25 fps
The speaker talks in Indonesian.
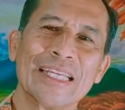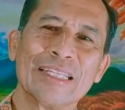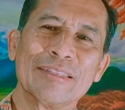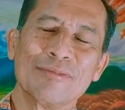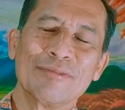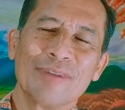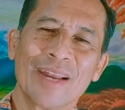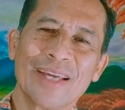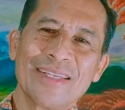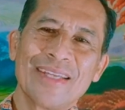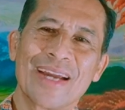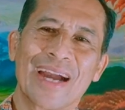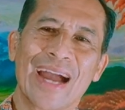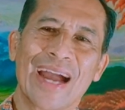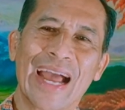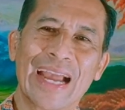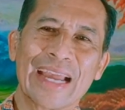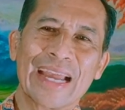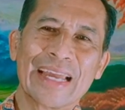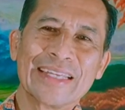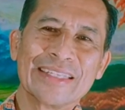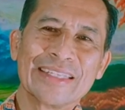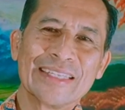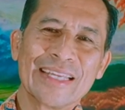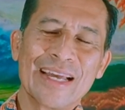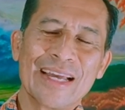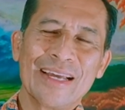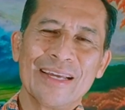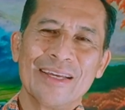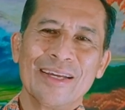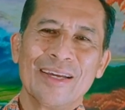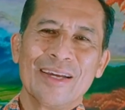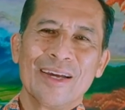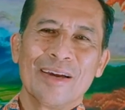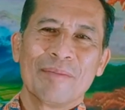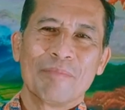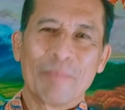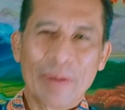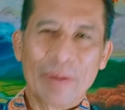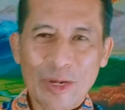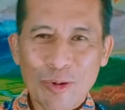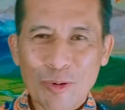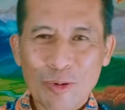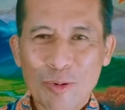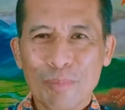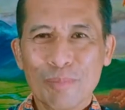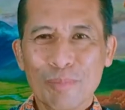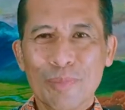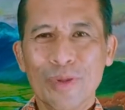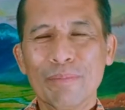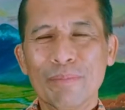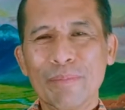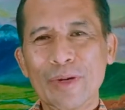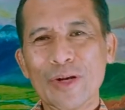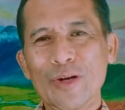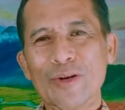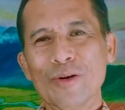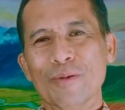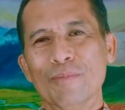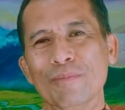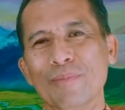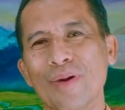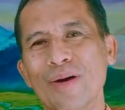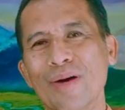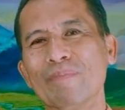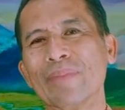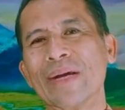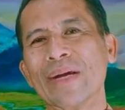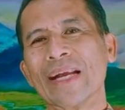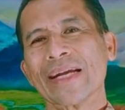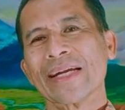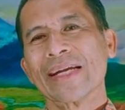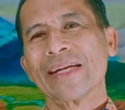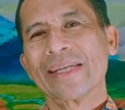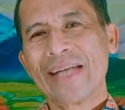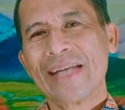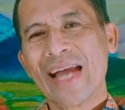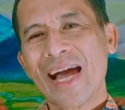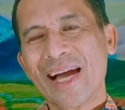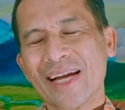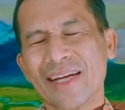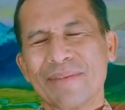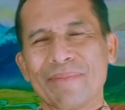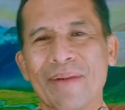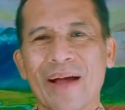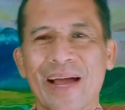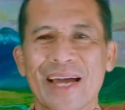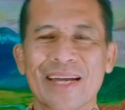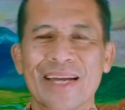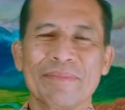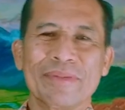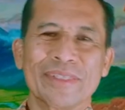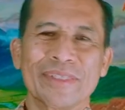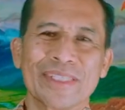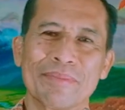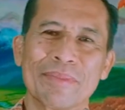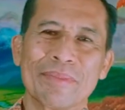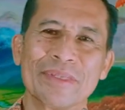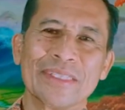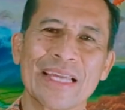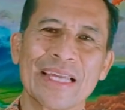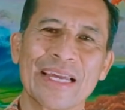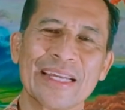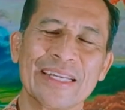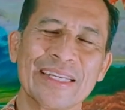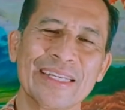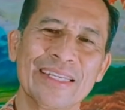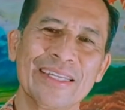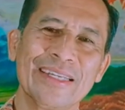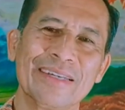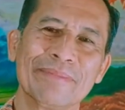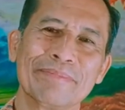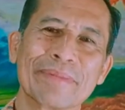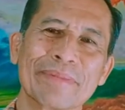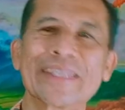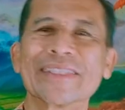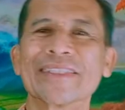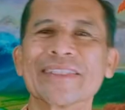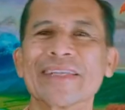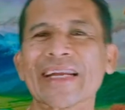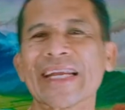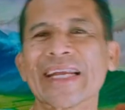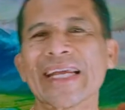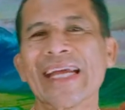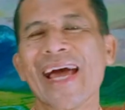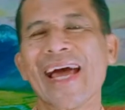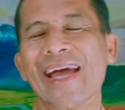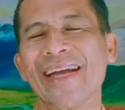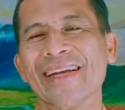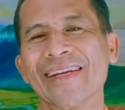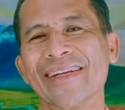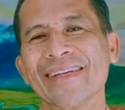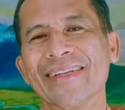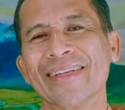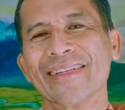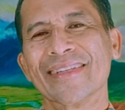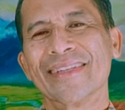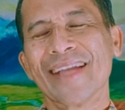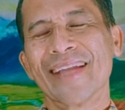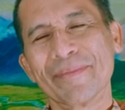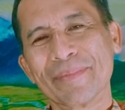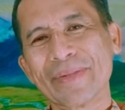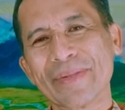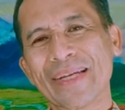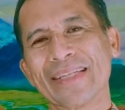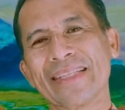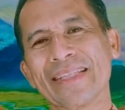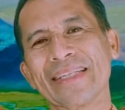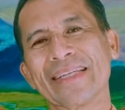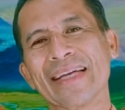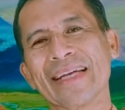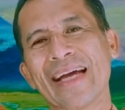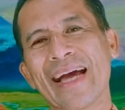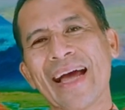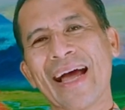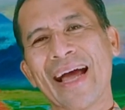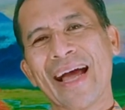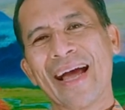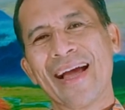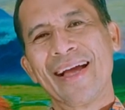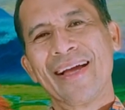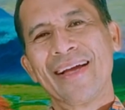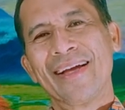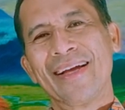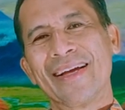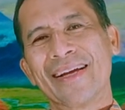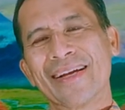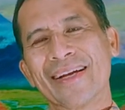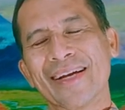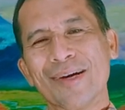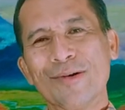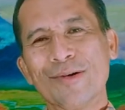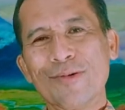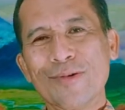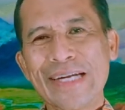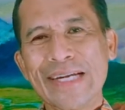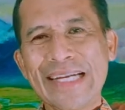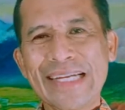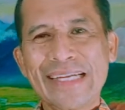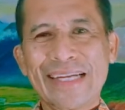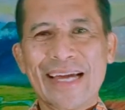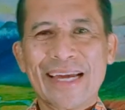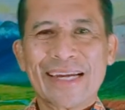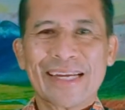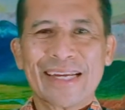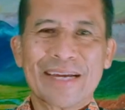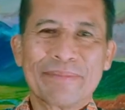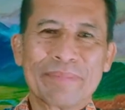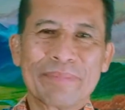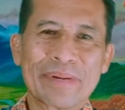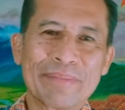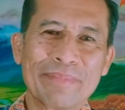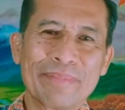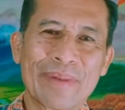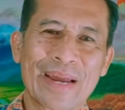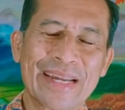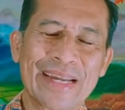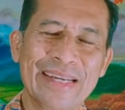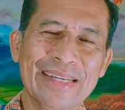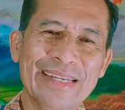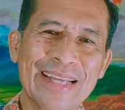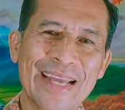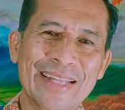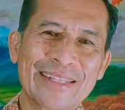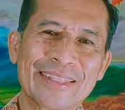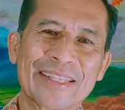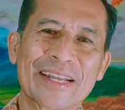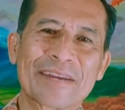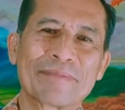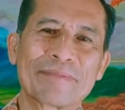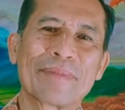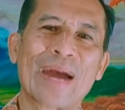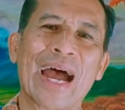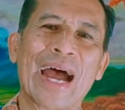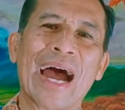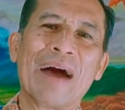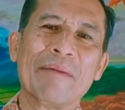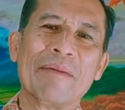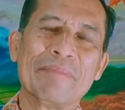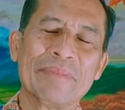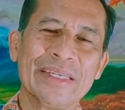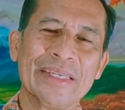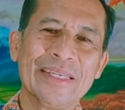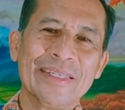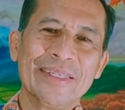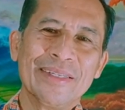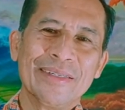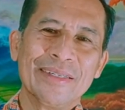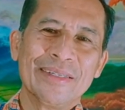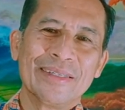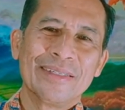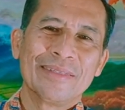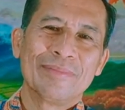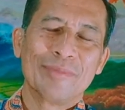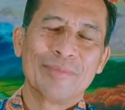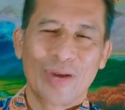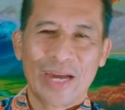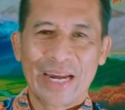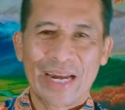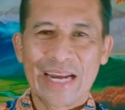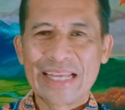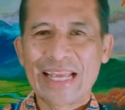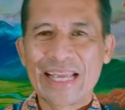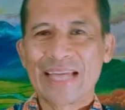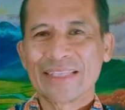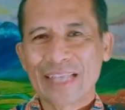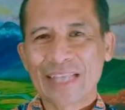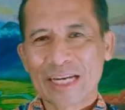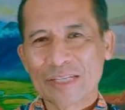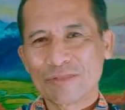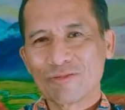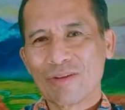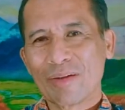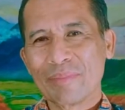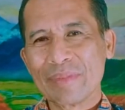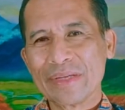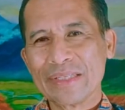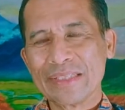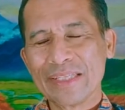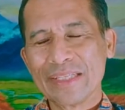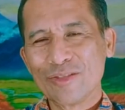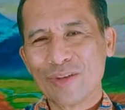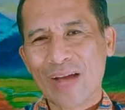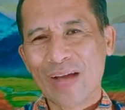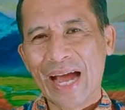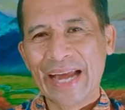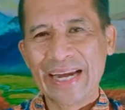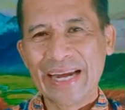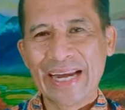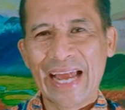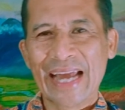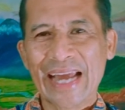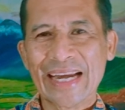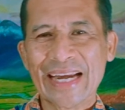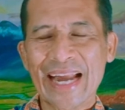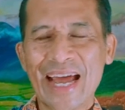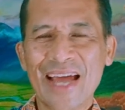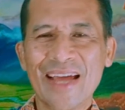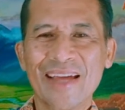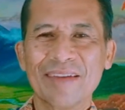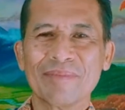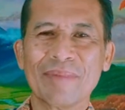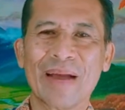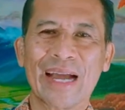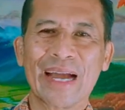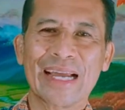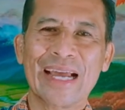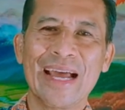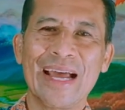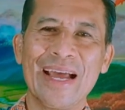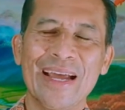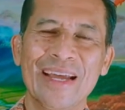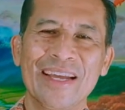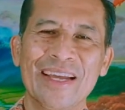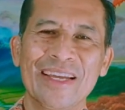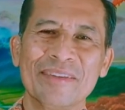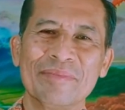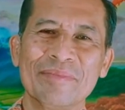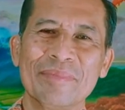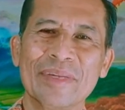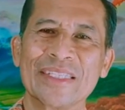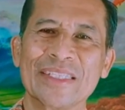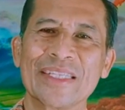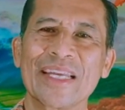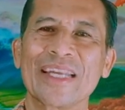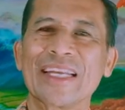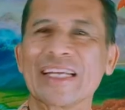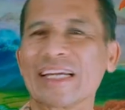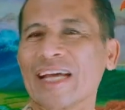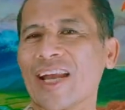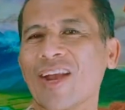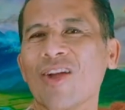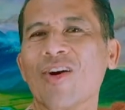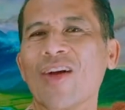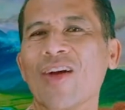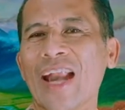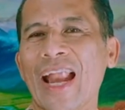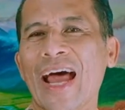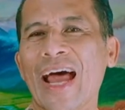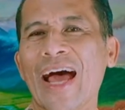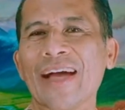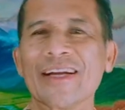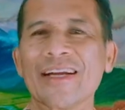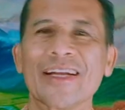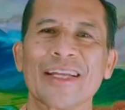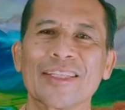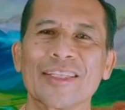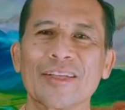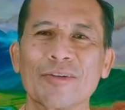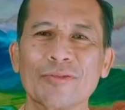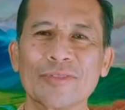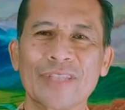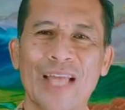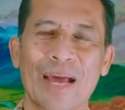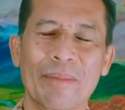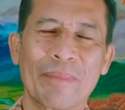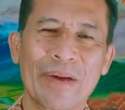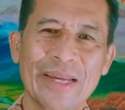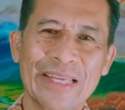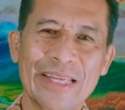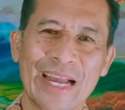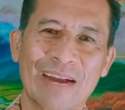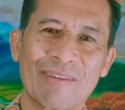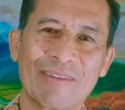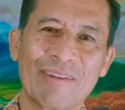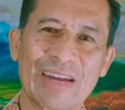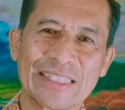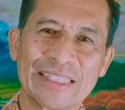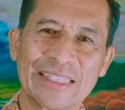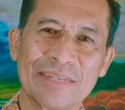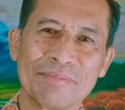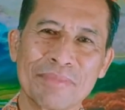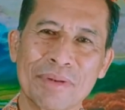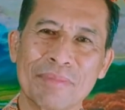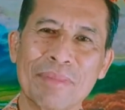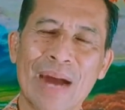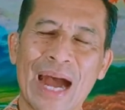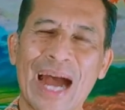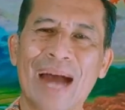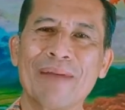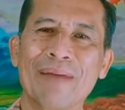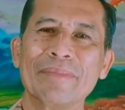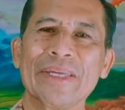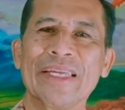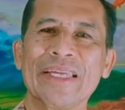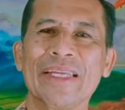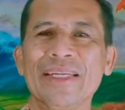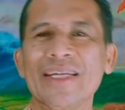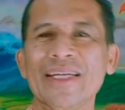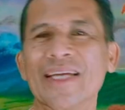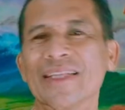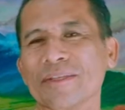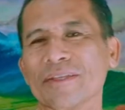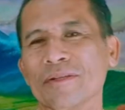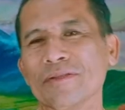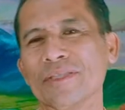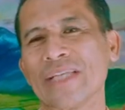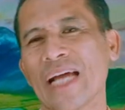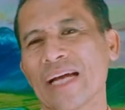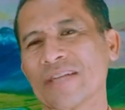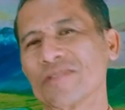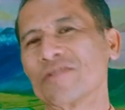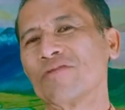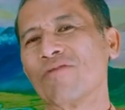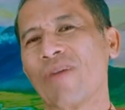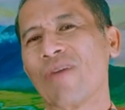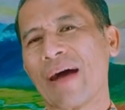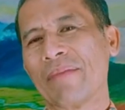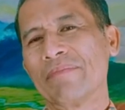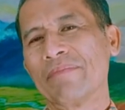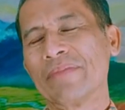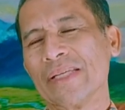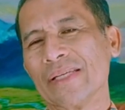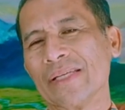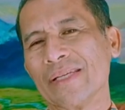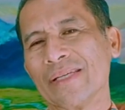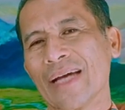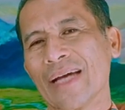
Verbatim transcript: itulah yang akhirnya menumpuk-menumpuk, meledak, bahkan bisa menjadi perceraian. Tapi ketika keunikan kepribadian terpahami, bukan hanya antara suami istri juga anak-anak maka bisa dikelola. Nah terutama yang wajib memahami ini ya tentu sang suami